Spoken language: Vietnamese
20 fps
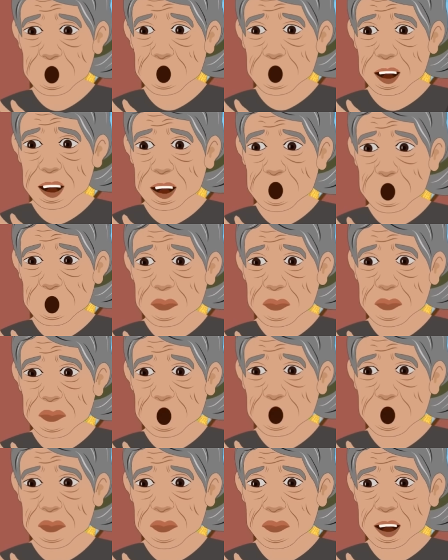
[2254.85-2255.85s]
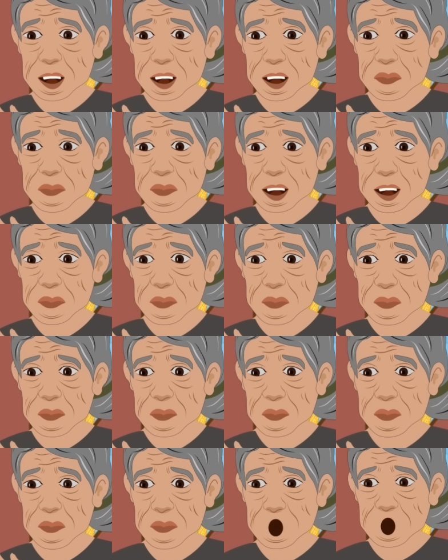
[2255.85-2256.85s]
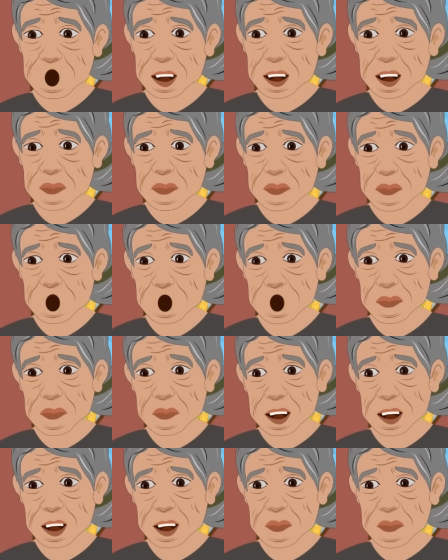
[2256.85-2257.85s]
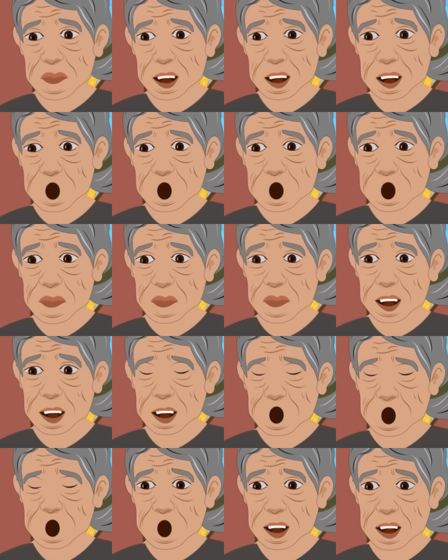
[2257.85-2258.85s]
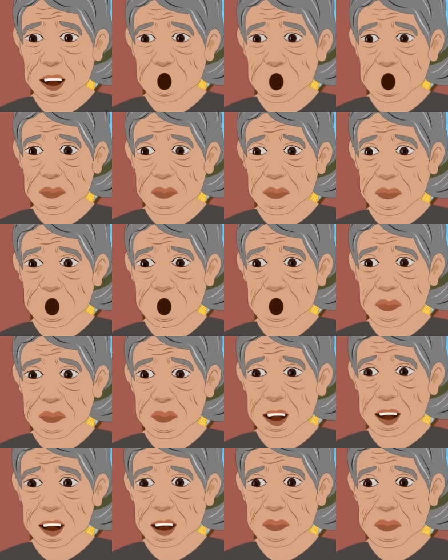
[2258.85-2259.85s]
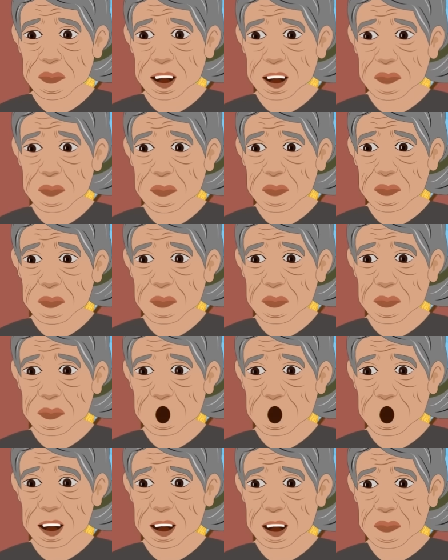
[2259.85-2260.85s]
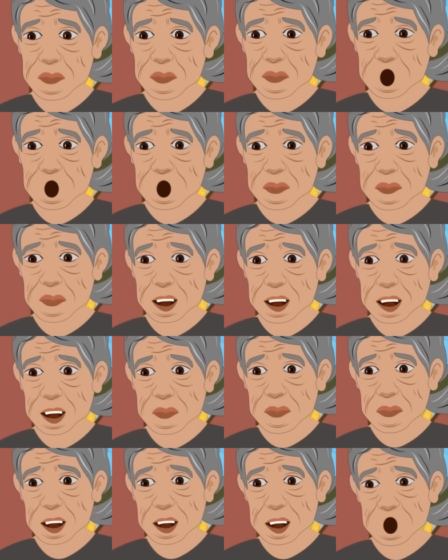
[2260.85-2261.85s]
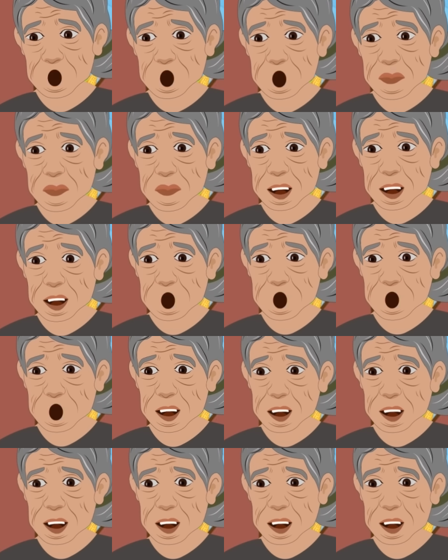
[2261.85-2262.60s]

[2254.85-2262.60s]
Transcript: công thả tay con anh xông bây ta mai ní Công mơ mà đăng đai thả phụ kê chia mà nụ mộc bì bạp ní Mà đông là ô mà đông ạc rõ,